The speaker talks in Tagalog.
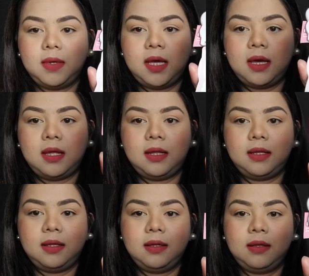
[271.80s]
Ayan.
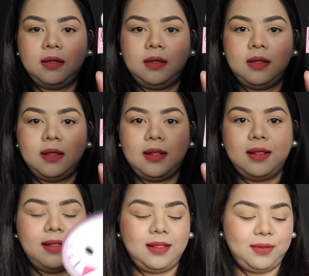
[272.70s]

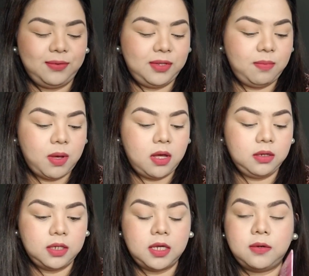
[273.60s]
O, diba ang
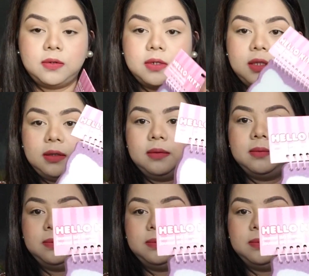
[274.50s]
cute?